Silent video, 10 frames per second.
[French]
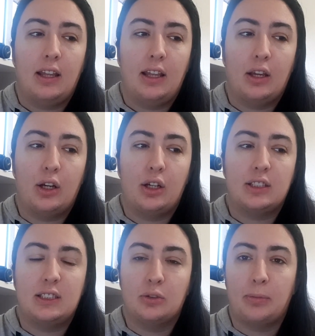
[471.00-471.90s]
Et euh,
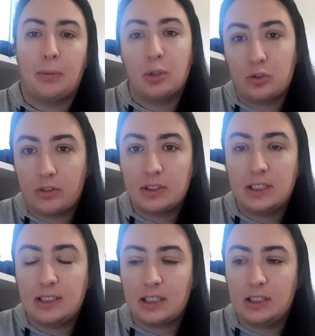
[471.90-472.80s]
sinon, bah, moi je vais
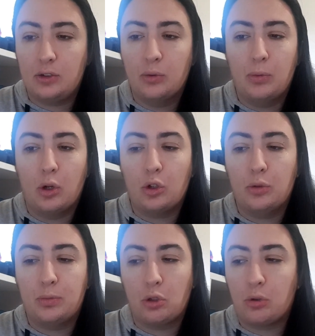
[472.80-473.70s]
avancer les articles de
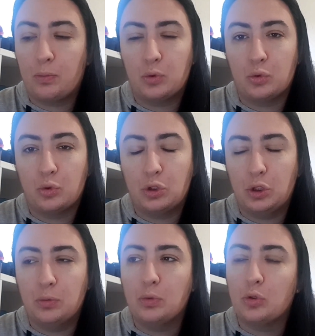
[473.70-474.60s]
blog. Peut-être un peu jouer au
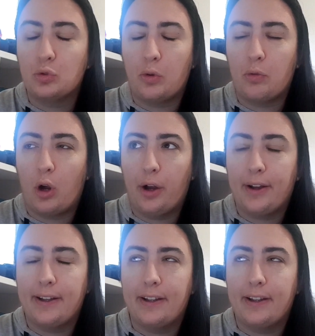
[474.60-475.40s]
Sims, je vais voir.